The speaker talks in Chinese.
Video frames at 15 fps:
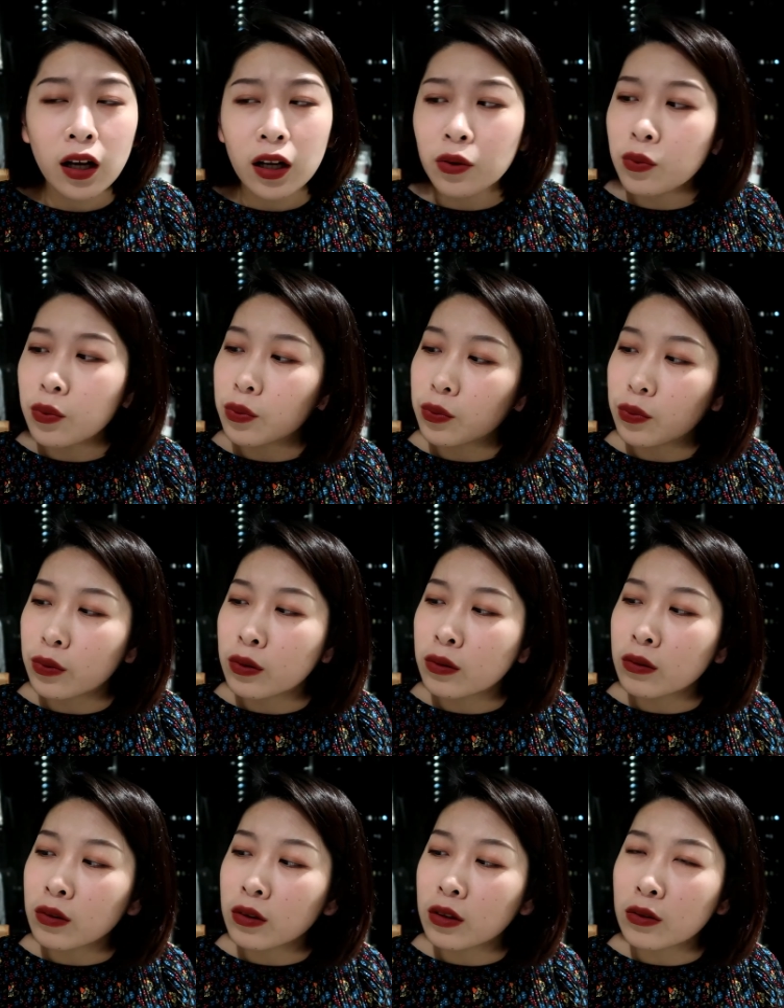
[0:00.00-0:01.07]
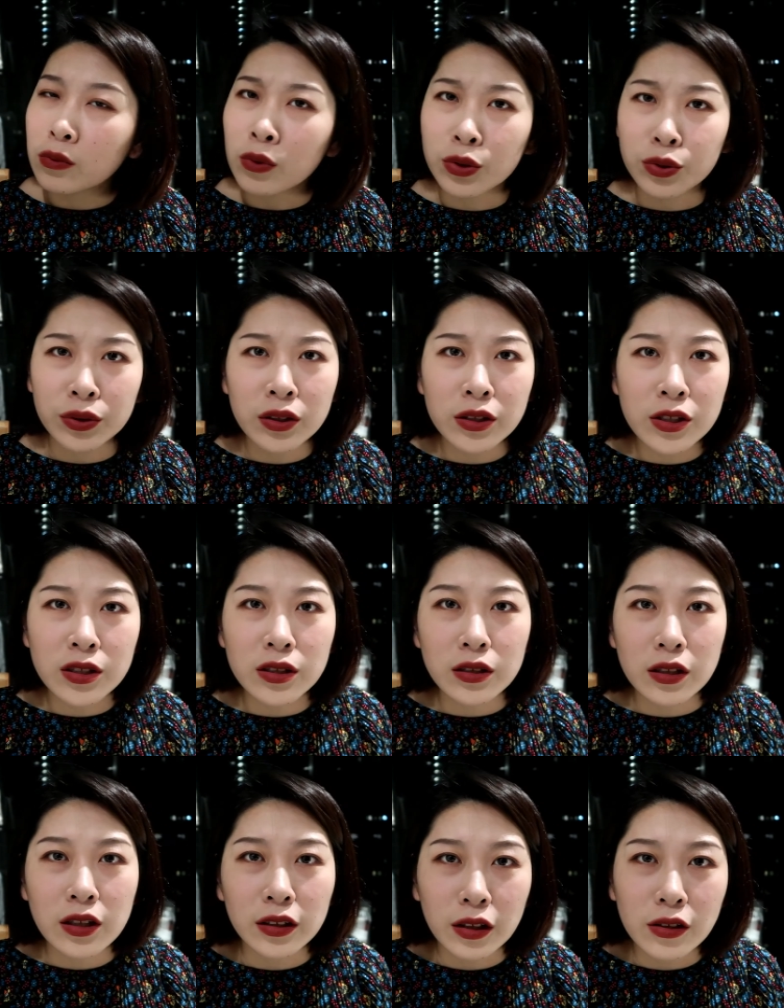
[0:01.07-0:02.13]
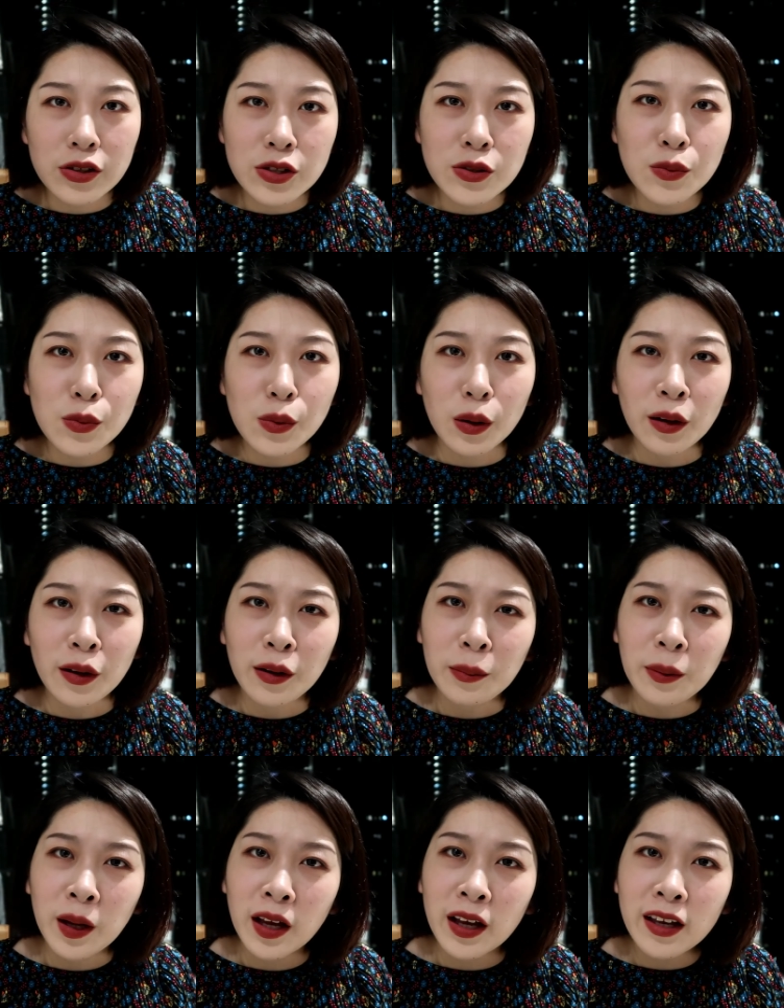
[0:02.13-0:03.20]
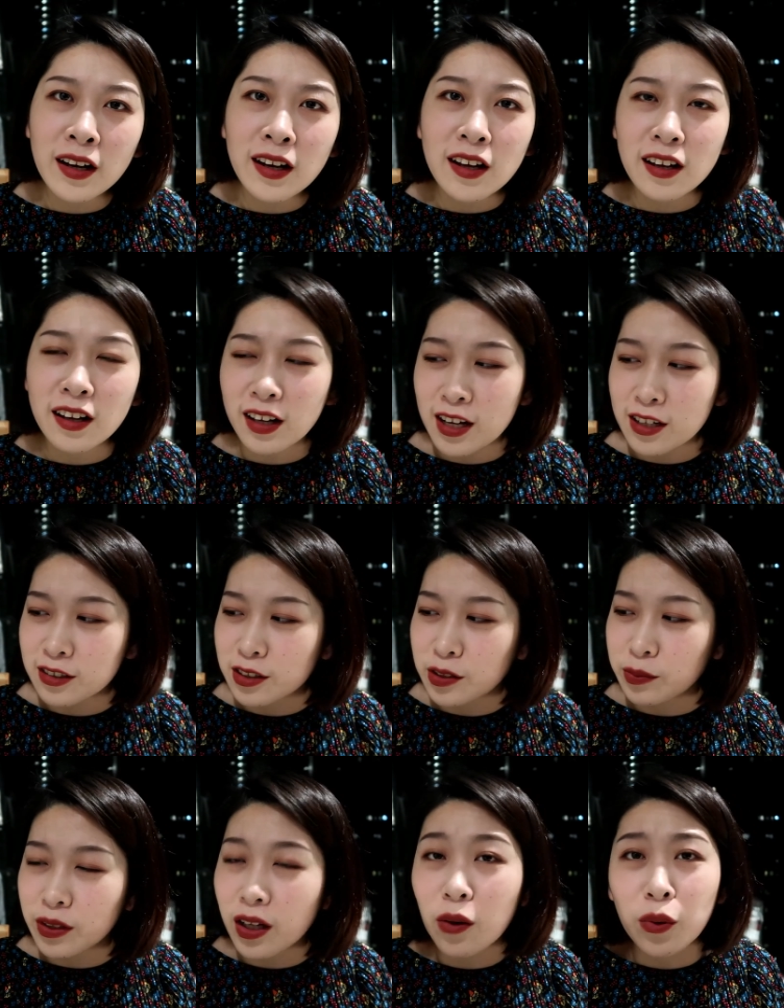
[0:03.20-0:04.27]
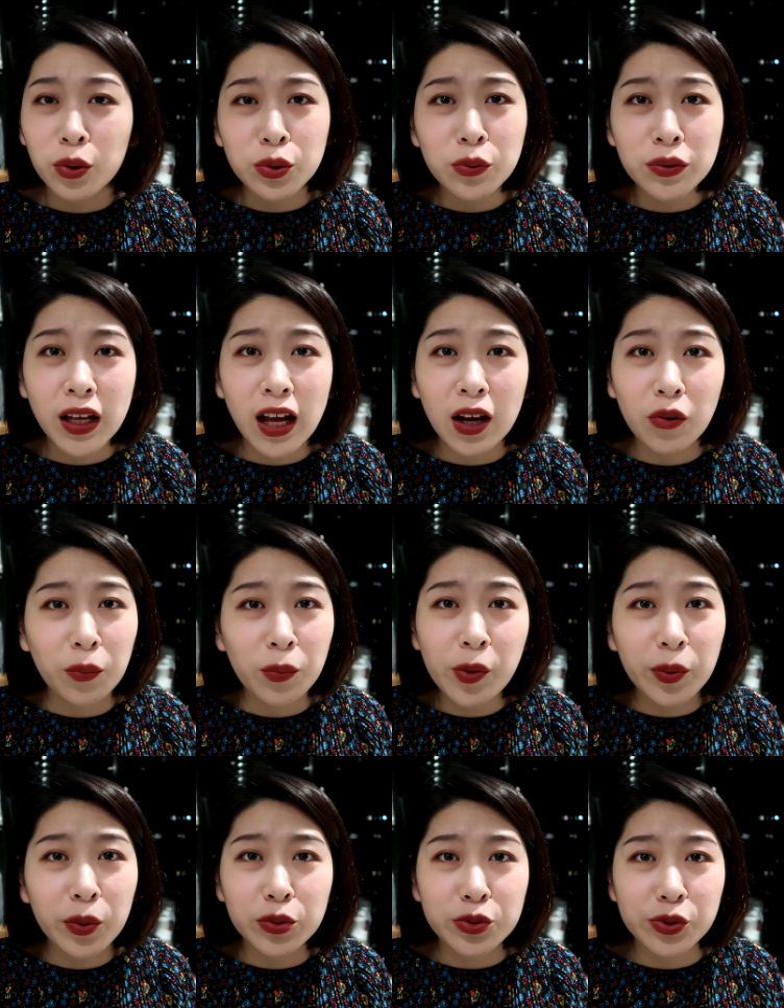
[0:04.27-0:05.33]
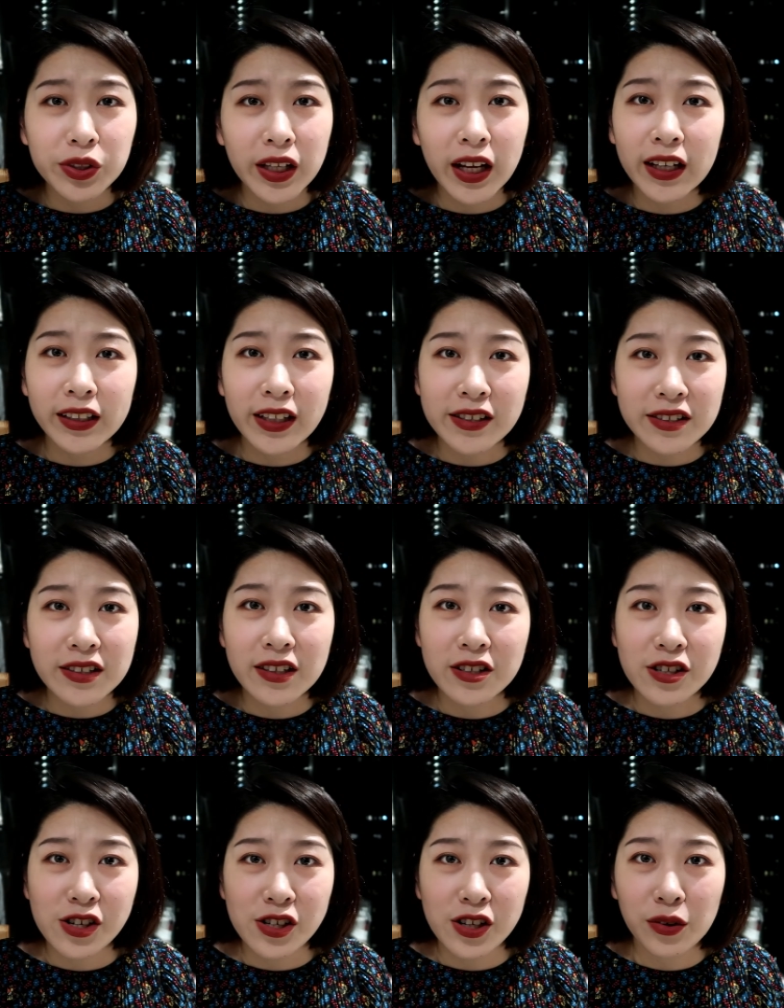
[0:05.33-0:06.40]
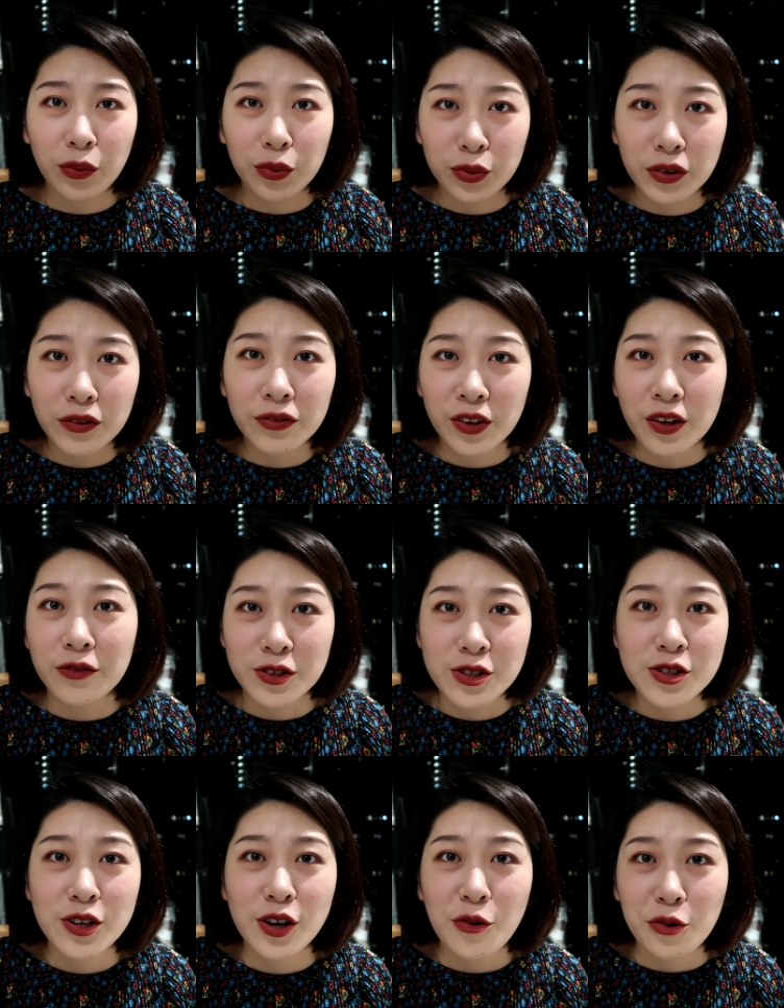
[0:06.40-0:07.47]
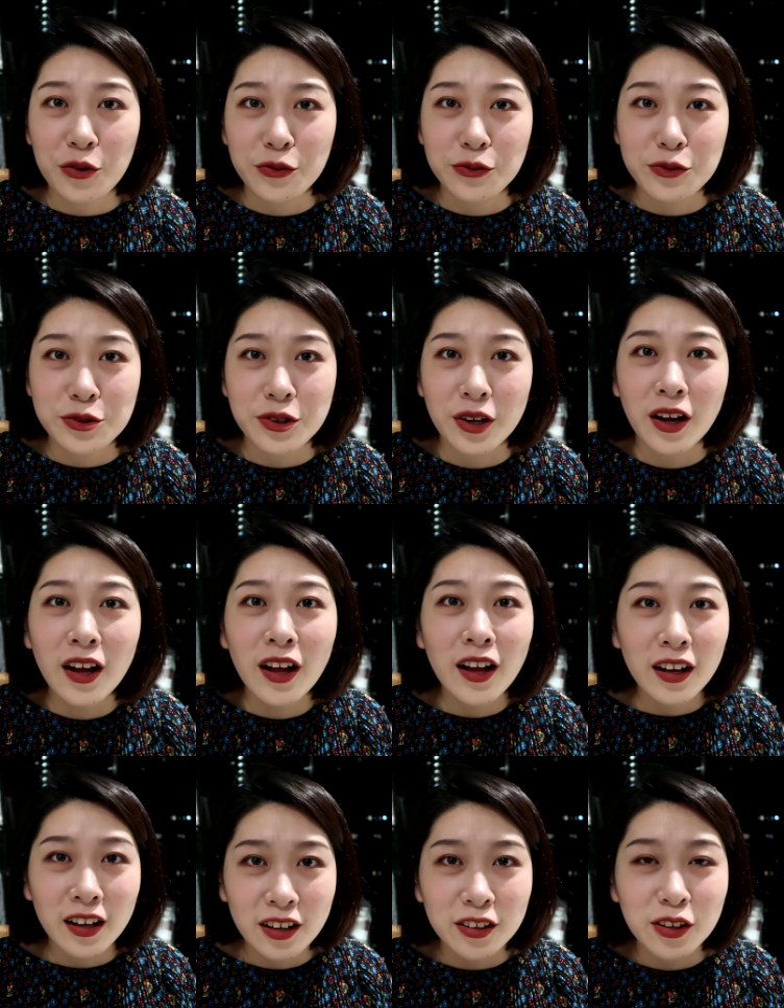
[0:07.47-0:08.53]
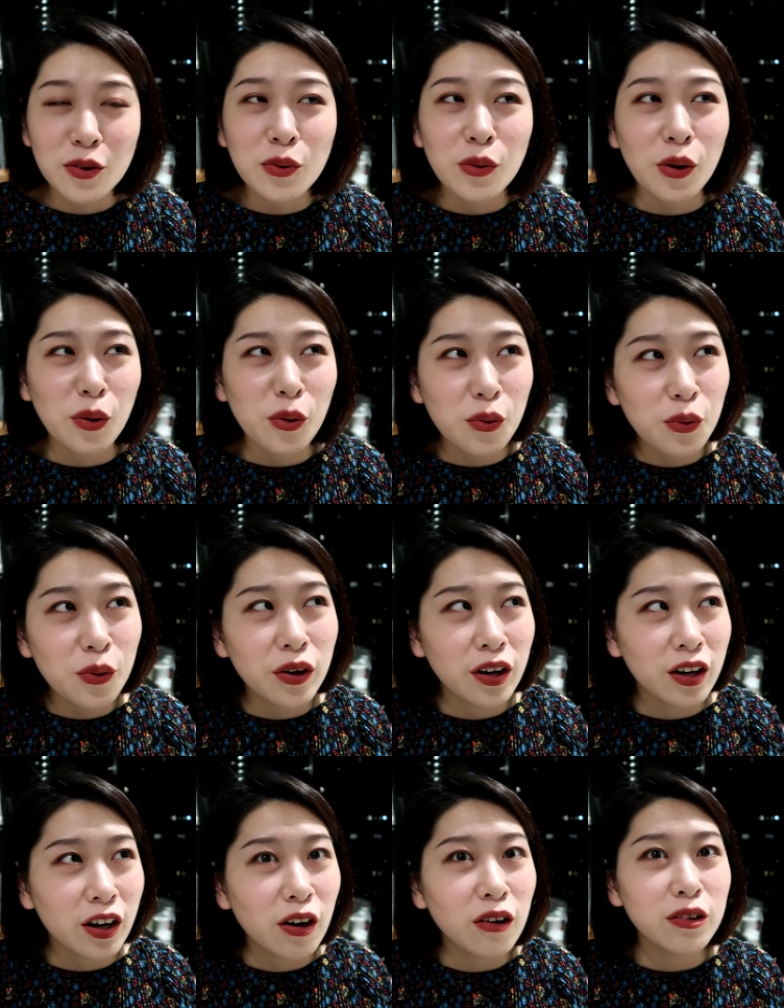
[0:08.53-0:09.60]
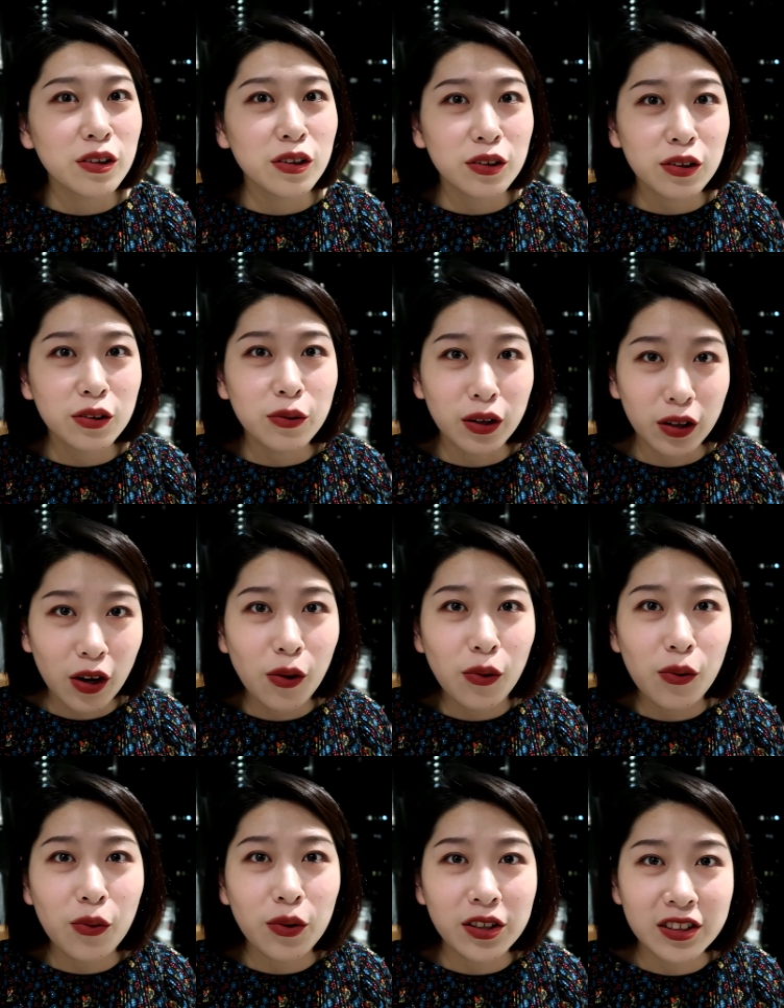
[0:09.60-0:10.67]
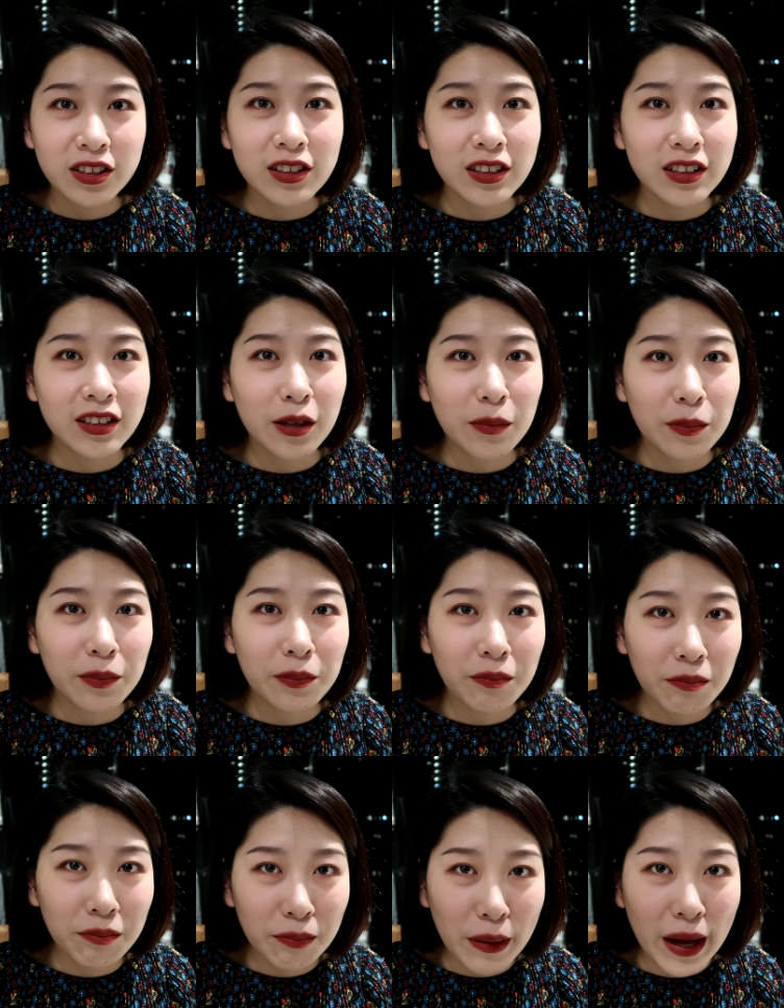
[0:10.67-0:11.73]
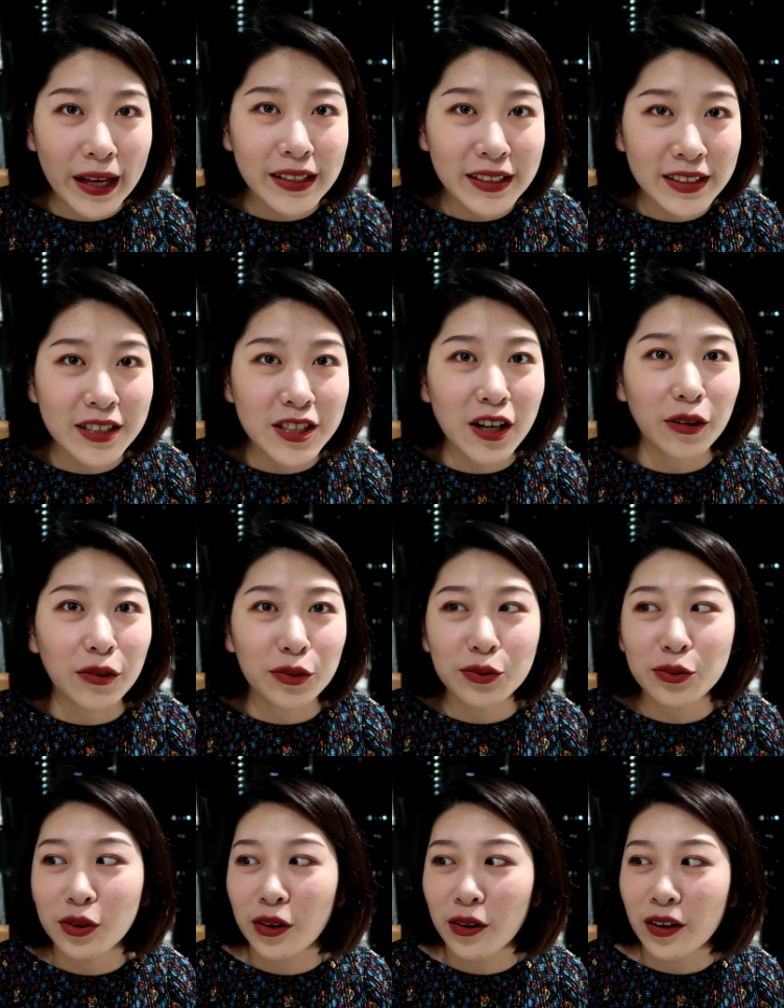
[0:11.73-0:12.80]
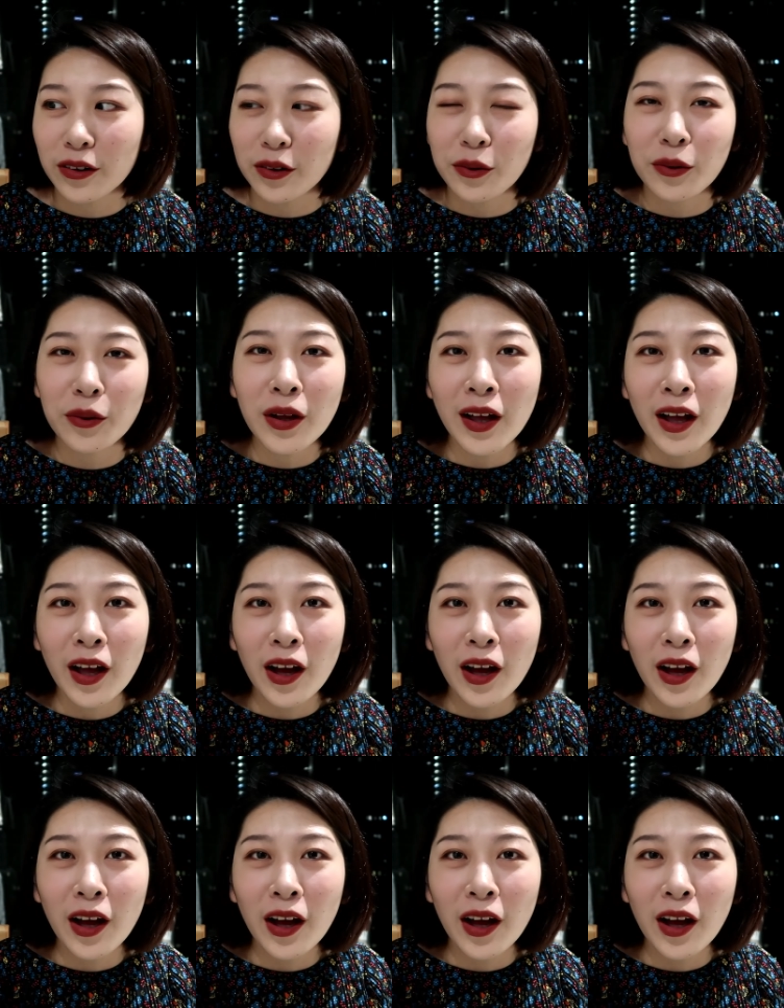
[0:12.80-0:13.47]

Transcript: 哎，我我觉得是，可能是我黑了还是怎么样？我用它，我并没有觉得它颜色很深，我觉得很适合我的肤色。可能我过高的，我高估了自己的白皙程度了，可能。